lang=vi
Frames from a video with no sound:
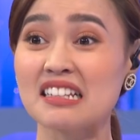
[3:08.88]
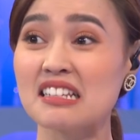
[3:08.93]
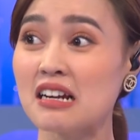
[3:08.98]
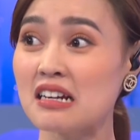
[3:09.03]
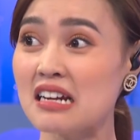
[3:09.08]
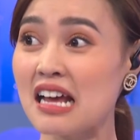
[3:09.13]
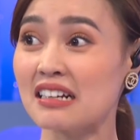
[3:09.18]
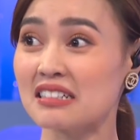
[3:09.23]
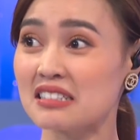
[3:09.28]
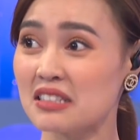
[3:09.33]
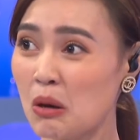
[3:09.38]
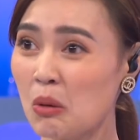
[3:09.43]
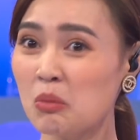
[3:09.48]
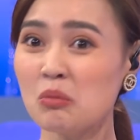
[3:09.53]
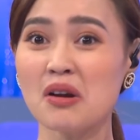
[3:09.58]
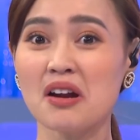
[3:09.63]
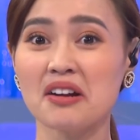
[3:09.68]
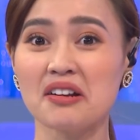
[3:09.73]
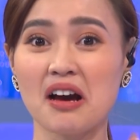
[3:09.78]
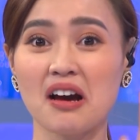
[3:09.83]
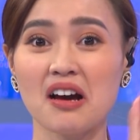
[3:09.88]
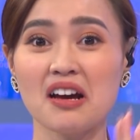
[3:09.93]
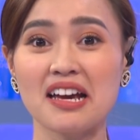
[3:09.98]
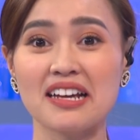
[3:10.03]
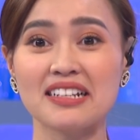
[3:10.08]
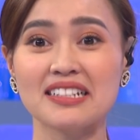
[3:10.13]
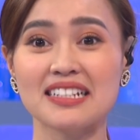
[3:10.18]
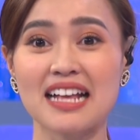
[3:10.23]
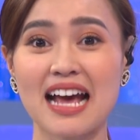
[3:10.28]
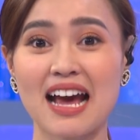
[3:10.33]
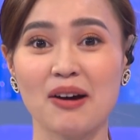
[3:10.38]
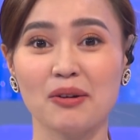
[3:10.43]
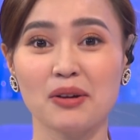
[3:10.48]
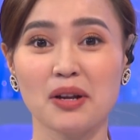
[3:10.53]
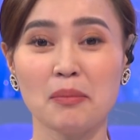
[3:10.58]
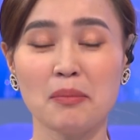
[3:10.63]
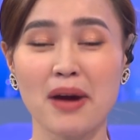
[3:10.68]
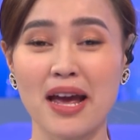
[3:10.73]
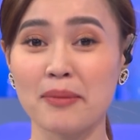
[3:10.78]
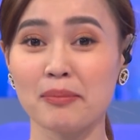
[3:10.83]
hình như là đúng rồi đó hay sao
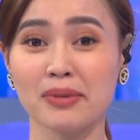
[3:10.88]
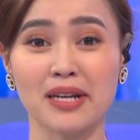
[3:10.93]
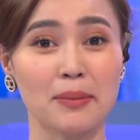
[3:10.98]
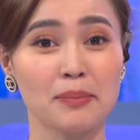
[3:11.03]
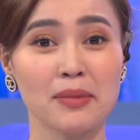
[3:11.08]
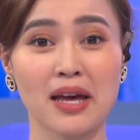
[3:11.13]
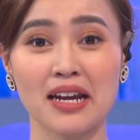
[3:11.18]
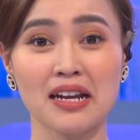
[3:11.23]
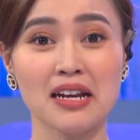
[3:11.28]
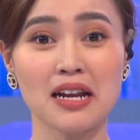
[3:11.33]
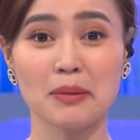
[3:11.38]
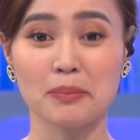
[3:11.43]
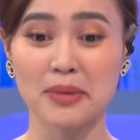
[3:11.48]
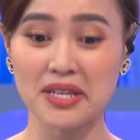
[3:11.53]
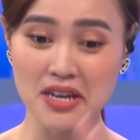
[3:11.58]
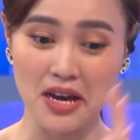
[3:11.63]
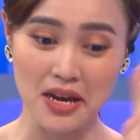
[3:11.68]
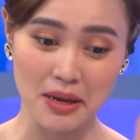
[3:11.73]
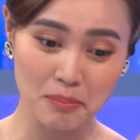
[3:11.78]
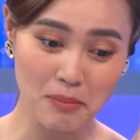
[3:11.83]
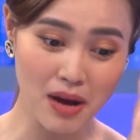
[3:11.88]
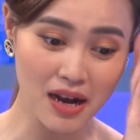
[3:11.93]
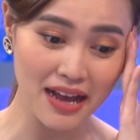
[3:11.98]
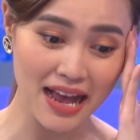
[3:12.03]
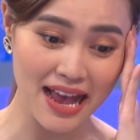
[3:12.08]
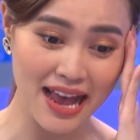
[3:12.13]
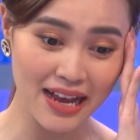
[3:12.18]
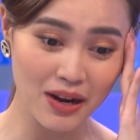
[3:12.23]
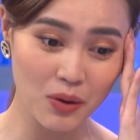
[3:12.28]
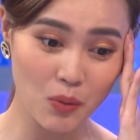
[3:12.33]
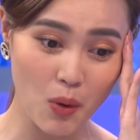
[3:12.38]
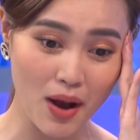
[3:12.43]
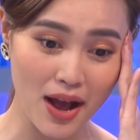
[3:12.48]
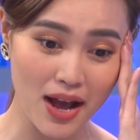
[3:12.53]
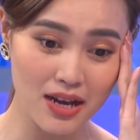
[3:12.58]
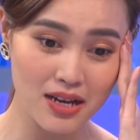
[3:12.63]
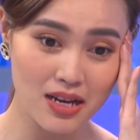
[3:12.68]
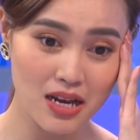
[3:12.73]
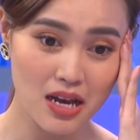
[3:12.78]
đó mà em cảm thấy là bây giờ em bất an quá.